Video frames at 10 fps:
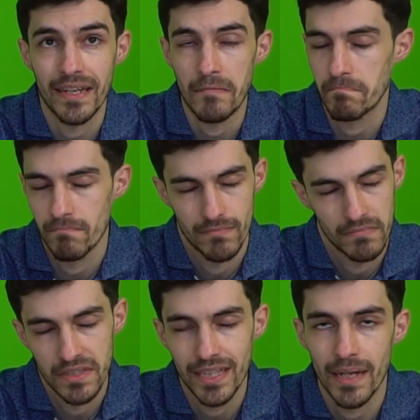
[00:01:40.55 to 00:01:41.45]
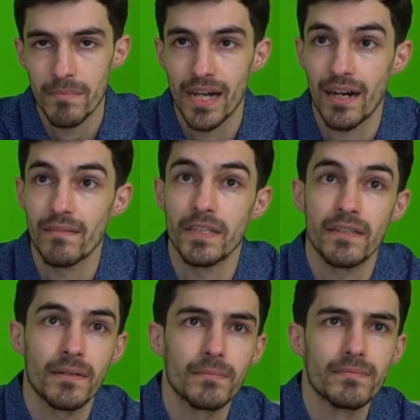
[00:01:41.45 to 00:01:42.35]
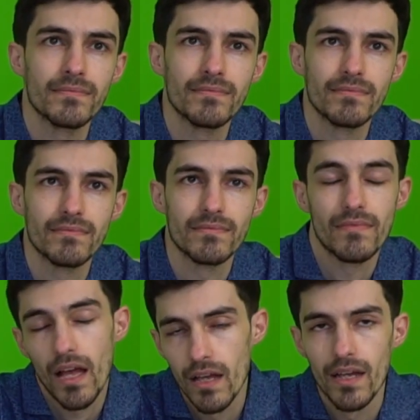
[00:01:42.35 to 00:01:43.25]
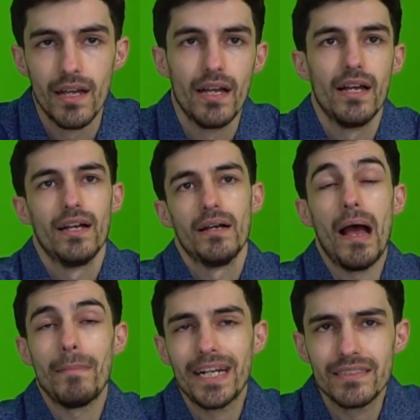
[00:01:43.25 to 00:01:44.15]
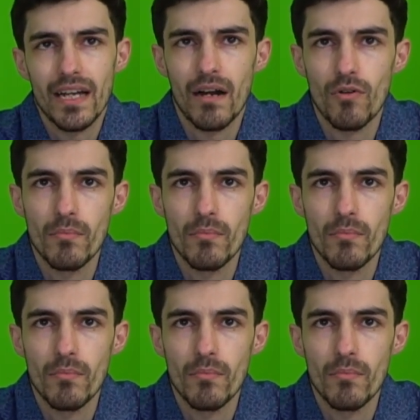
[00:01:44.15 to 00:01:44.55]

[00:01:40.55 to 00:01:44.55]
che ti cambierà la vita. Uh, addirittura. Eh, perché sarà un